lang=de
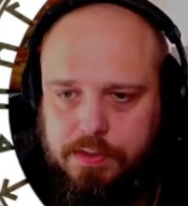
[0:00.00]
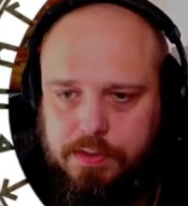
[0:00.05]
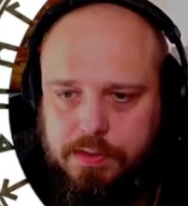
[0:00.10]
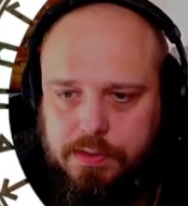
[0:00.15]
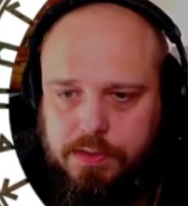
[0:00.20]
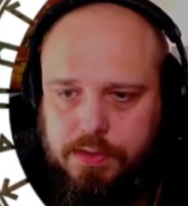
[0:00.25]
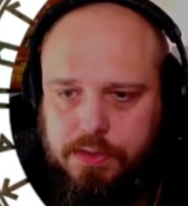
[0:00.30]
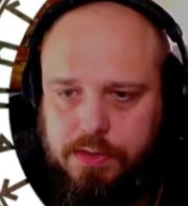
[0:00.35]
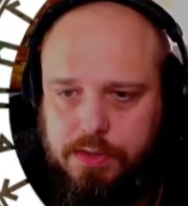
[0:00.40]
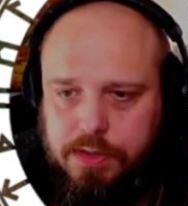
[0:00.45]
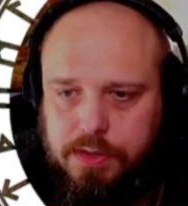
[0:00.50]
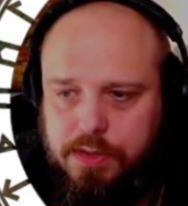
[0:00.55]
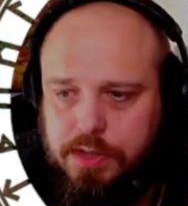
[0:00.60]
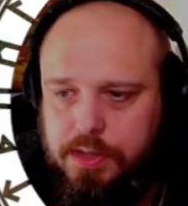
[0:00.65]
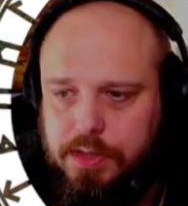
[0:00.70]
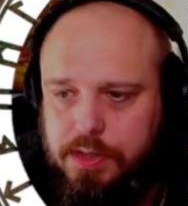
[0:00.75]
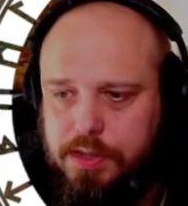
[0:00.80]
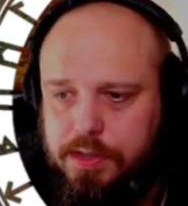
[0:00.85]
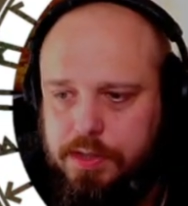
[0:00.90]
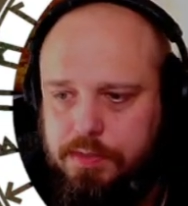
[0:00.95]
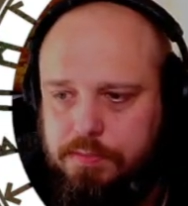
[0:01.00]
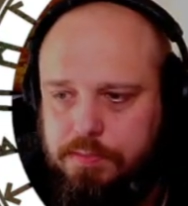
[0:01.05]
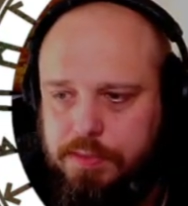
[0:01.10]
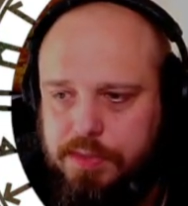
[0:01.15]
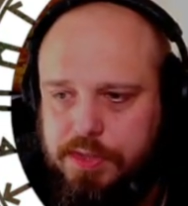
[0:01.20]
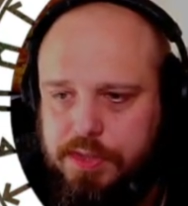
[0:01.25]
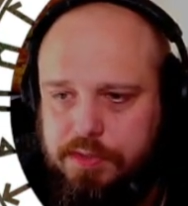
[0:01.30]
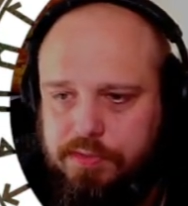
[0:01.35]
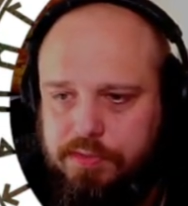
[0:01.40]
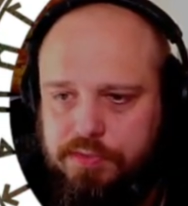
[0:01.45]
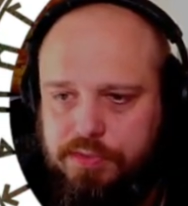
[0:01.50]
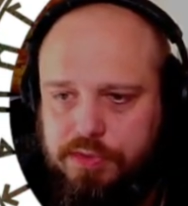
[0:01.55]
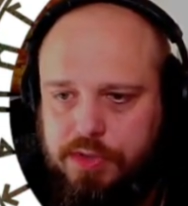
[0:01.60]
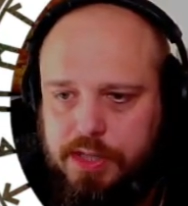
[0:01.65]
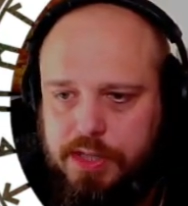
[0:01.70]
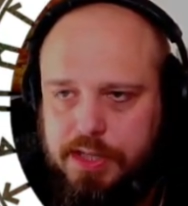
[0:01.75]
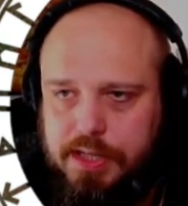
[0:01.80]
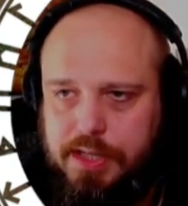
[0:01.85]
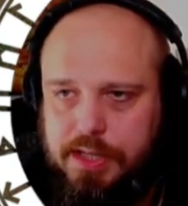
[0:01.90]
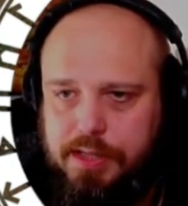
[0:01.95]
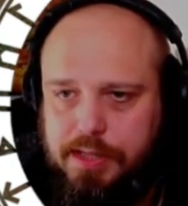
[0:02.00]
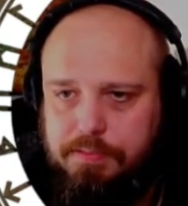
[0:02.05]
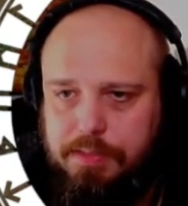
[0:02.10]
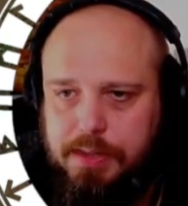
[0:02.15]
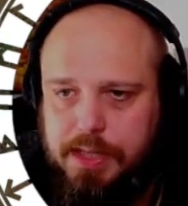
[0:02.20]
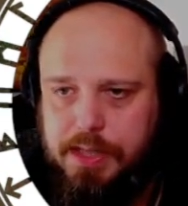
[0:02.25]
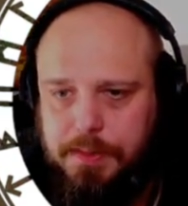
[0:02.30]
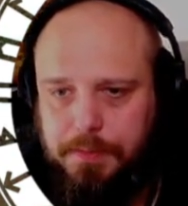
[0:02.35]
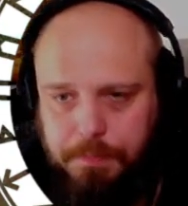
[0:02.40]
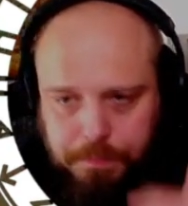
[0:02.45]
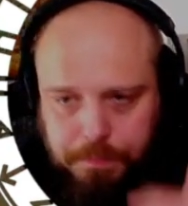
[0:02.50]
doch äh, ein bisschen einen Vortrag machen.